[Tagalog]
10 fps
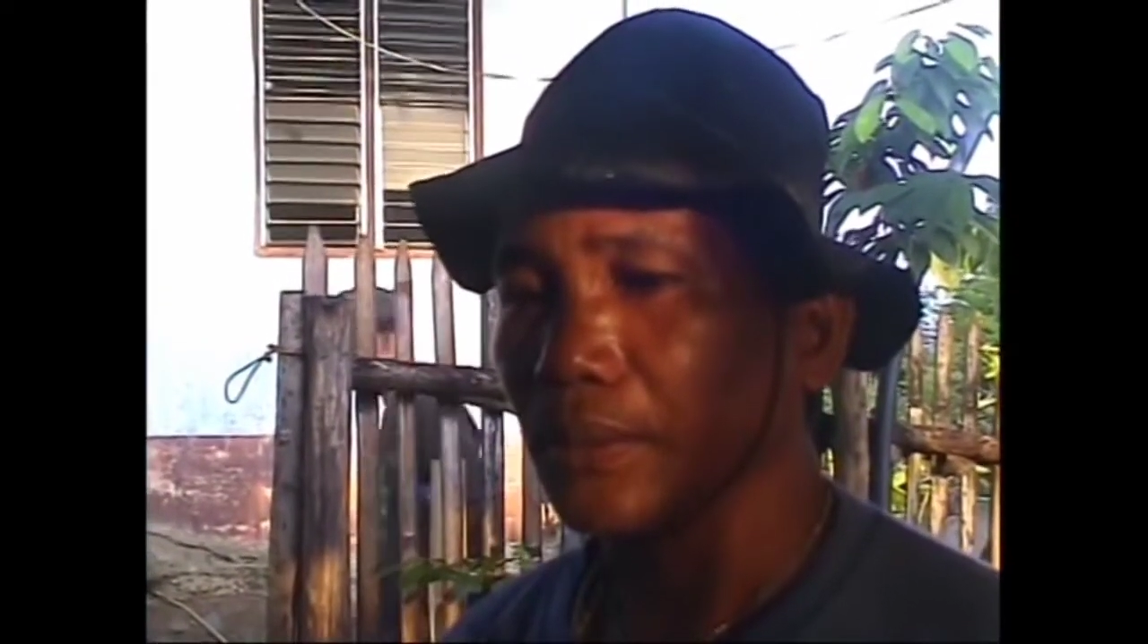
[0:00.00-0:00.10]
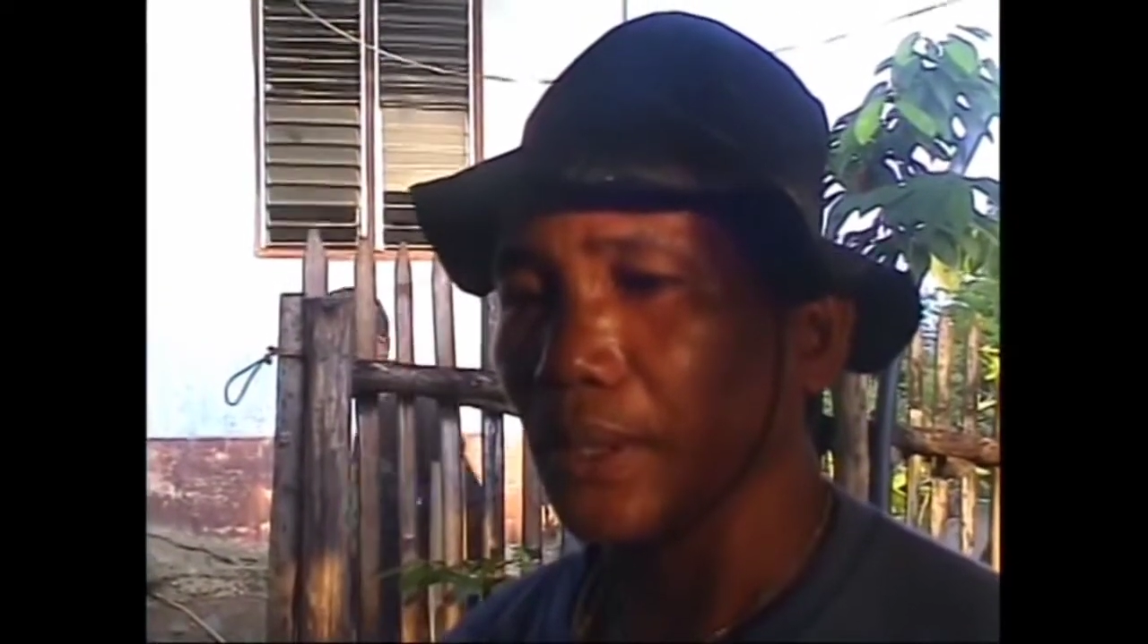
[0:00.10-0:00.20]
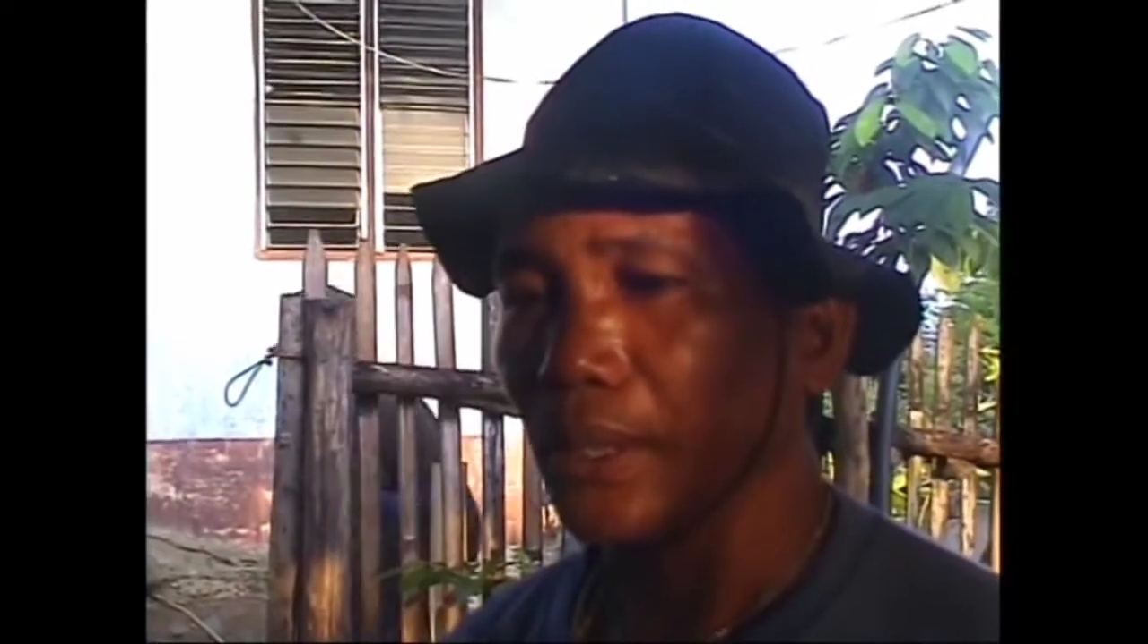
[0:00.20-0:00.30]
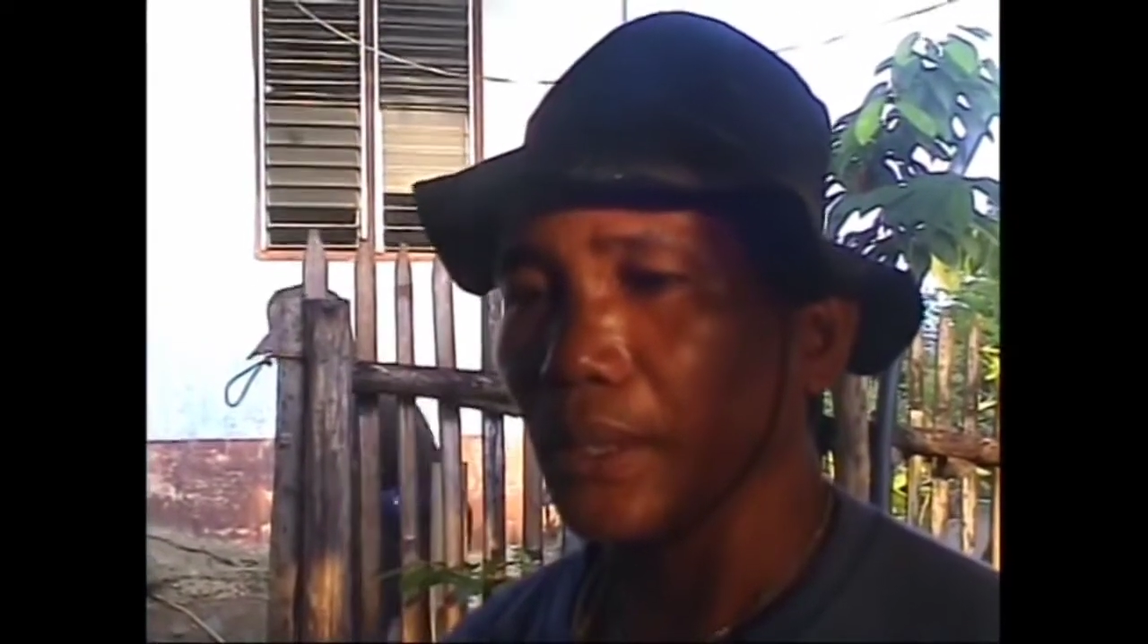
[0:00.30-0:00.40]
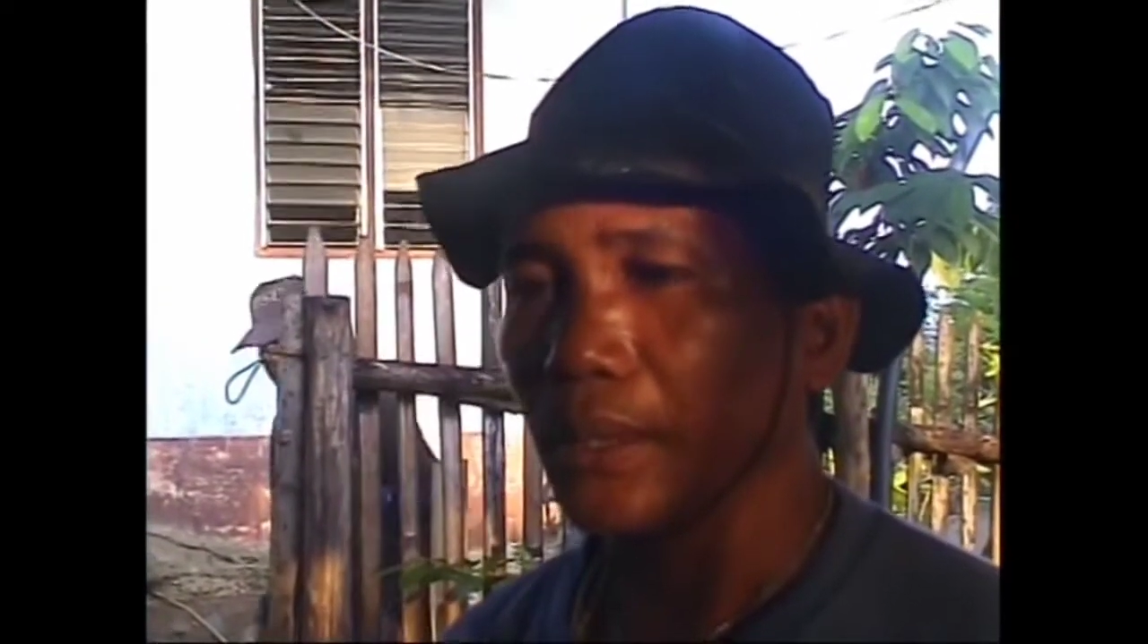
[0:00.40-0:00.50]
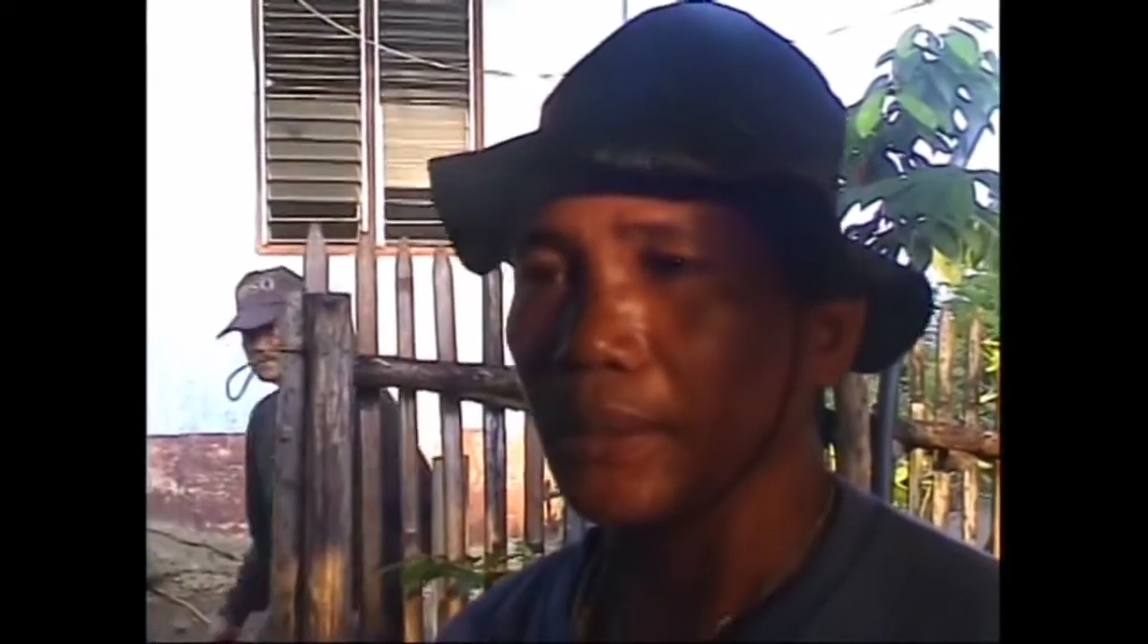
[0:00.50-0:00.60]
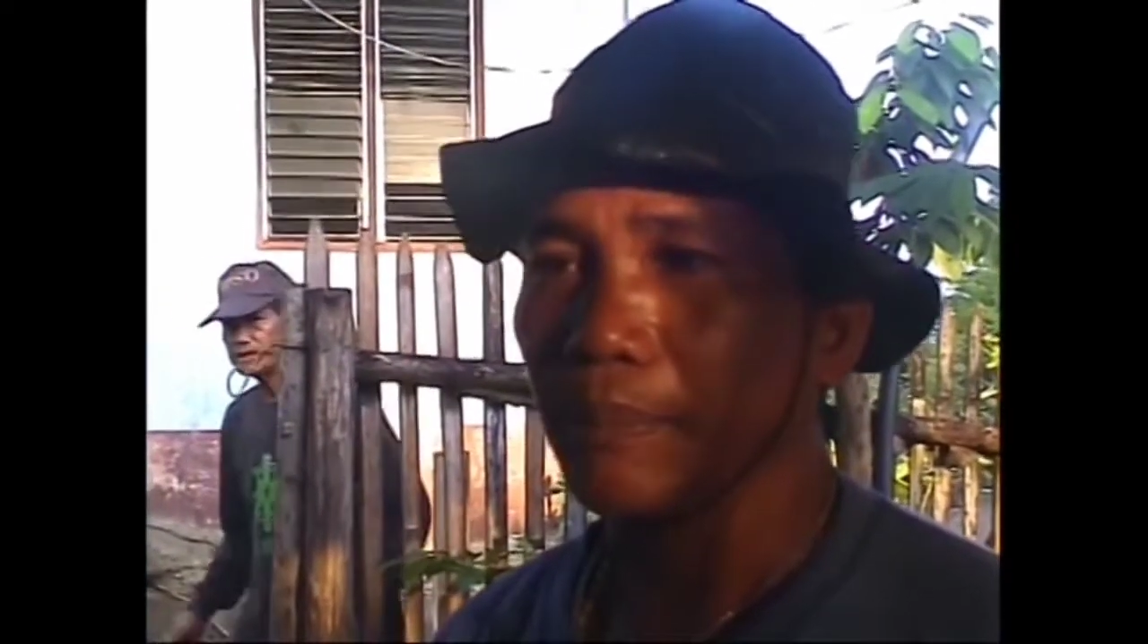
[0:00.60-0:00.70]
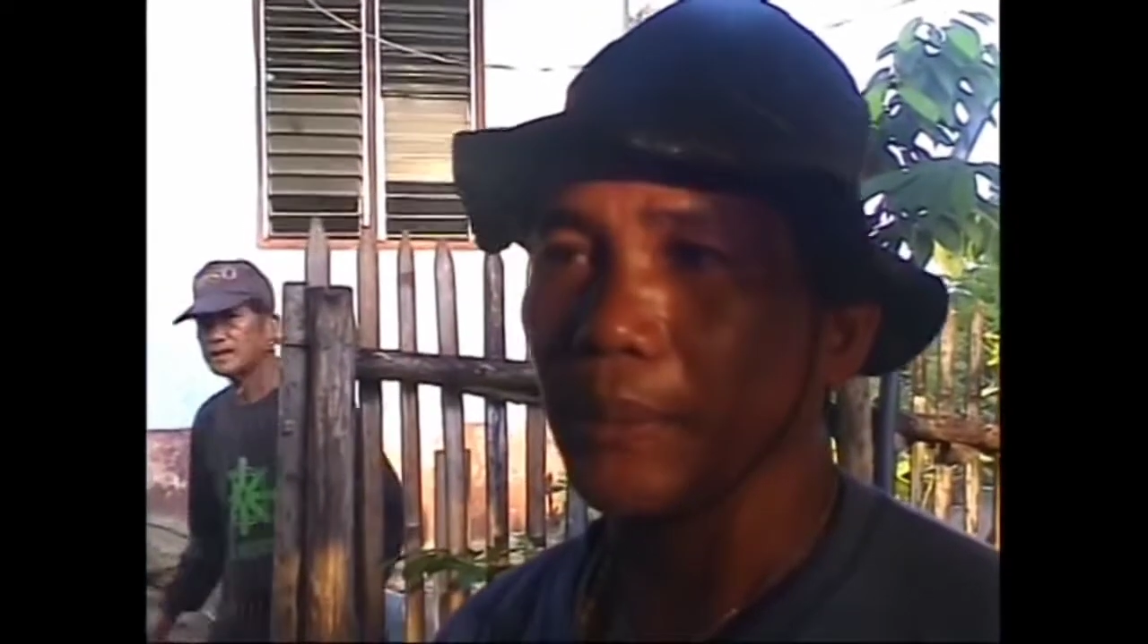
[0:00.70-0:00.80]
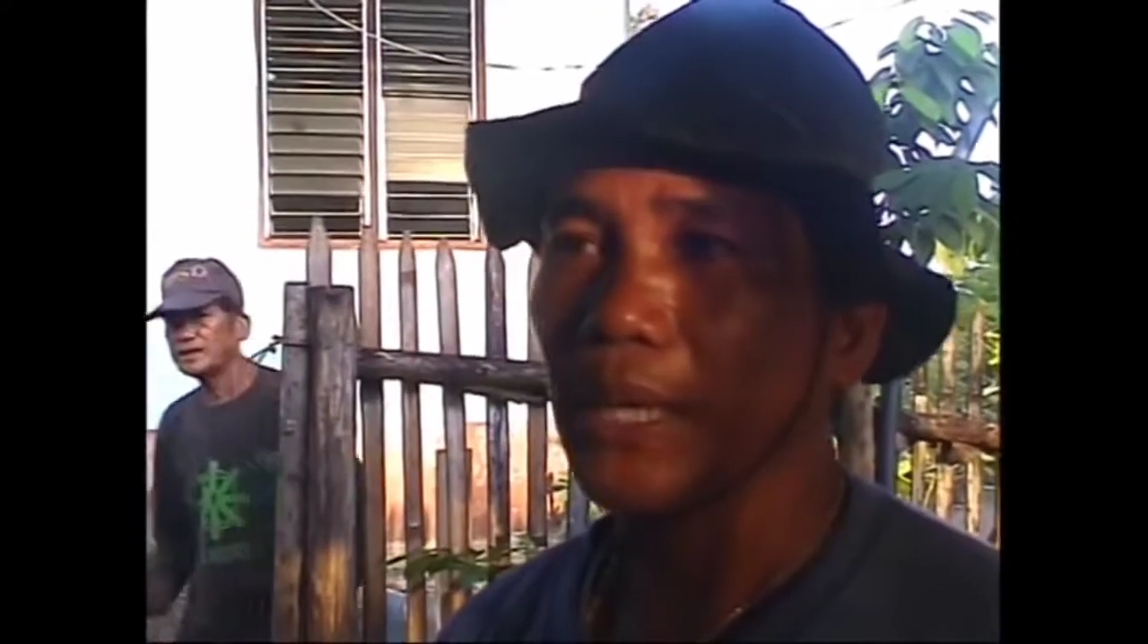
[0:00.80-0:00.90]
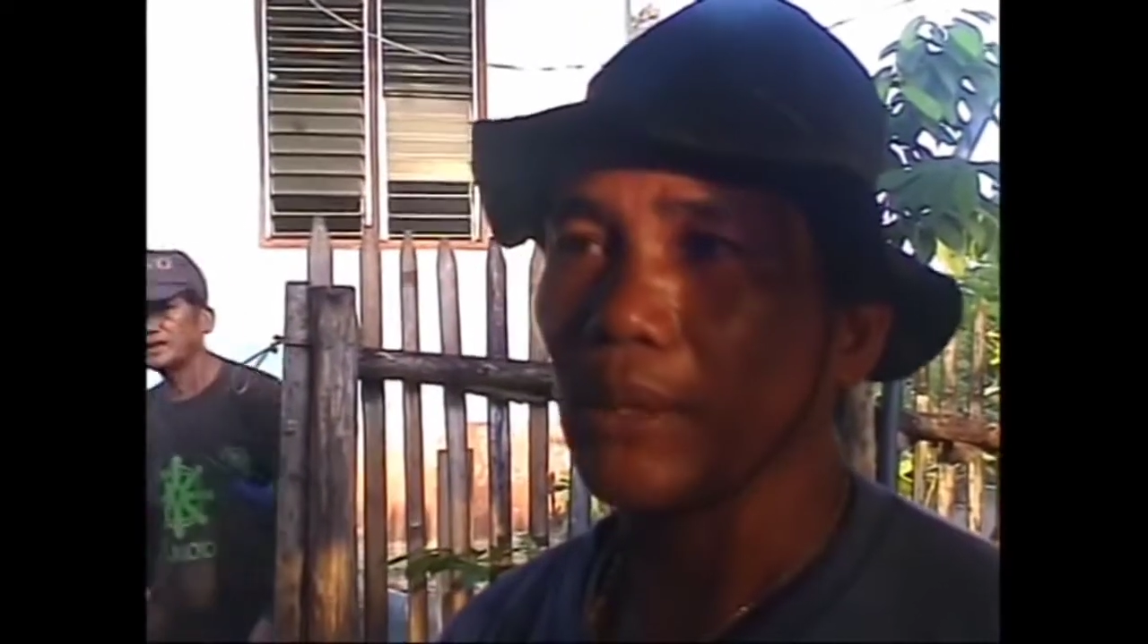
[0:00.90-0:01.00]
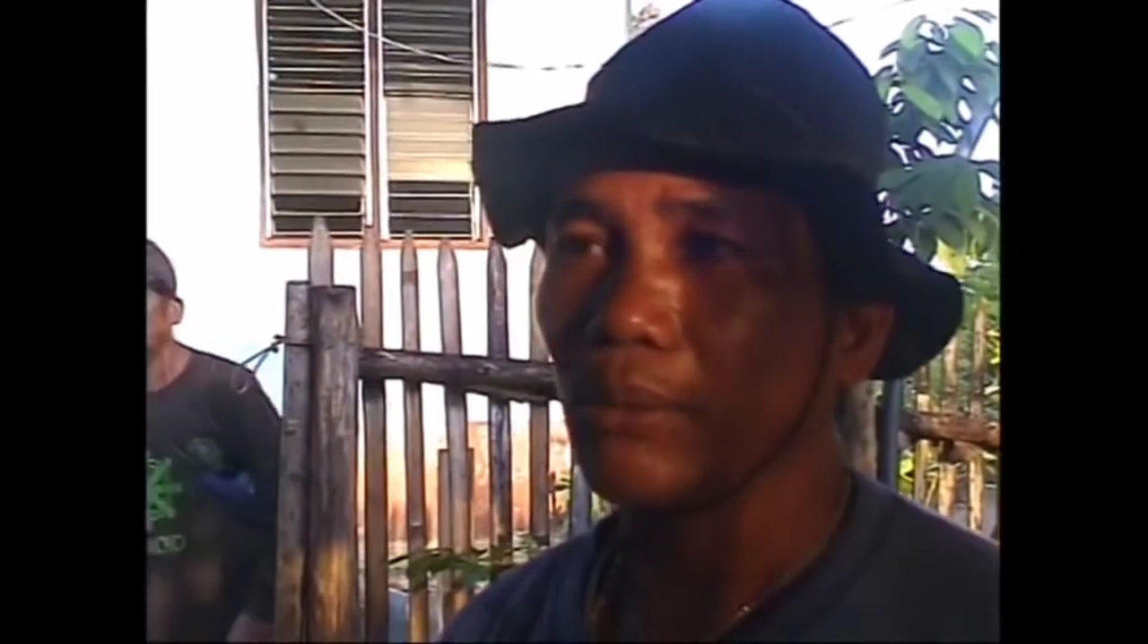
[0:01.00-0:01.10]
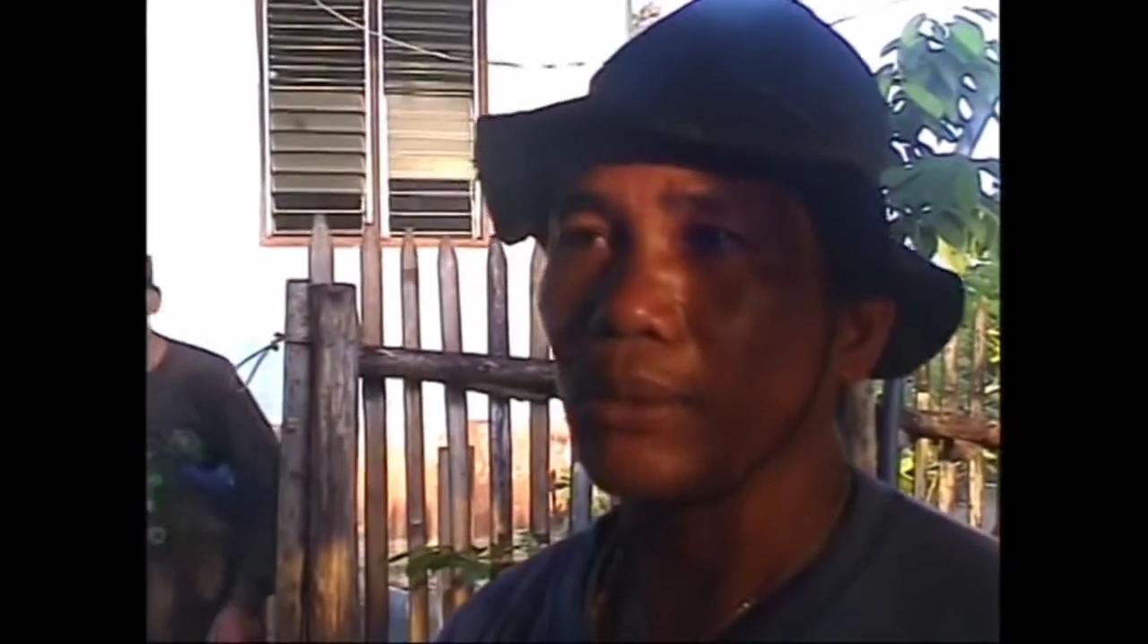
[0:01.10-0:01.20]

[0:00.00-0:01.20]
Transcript: na-tranaw